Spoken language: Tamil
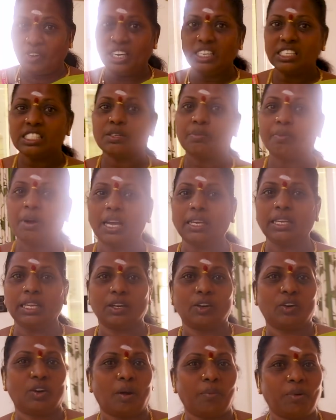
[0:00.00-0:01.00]
ஃப்ரெண்ட்ஸ் மாதிரி
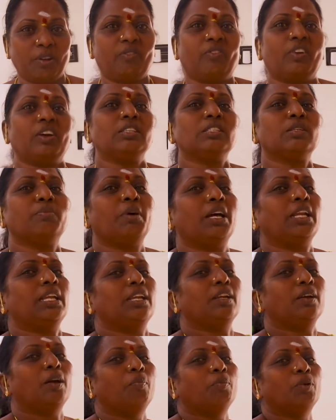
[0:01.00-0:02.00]
இருக்கணும் அப்படியே ஃப்ரெண்ட்ஸ் மாதிரி
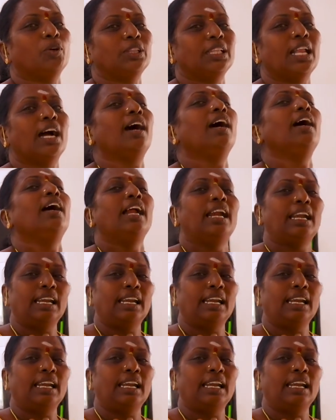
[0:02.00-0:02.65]
இருக்கும் போது தான்